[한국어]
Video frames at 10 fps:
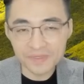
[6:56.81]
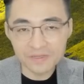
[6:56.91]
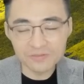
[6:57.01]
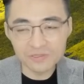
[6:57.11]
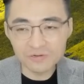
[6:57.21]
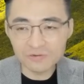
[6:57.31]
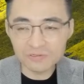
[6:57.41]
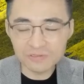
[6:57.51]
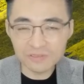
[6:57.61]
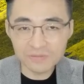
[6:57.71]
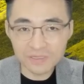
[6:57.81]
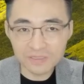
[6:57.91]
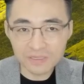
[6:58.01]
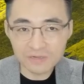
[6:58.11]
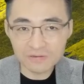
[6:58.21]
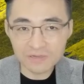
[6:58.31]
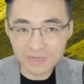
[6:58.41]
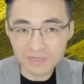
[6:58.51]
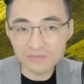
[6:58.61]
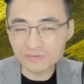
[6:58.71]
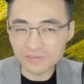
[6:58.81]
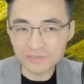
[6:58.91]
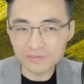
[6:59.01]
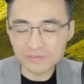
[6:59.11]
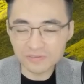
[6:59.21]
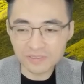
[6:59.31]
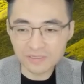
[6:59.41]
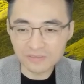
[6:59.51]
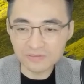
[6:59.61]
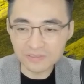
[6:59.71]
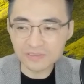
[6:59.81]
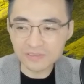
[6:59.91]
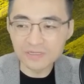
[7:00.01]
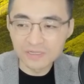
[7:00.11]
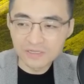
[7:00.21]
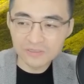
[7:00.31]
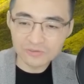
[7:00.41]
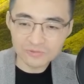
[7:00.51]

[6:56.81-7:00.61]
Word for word: 그래서 이런 것들 때문에 달러가 강해졌어요. 근데 이거는 좀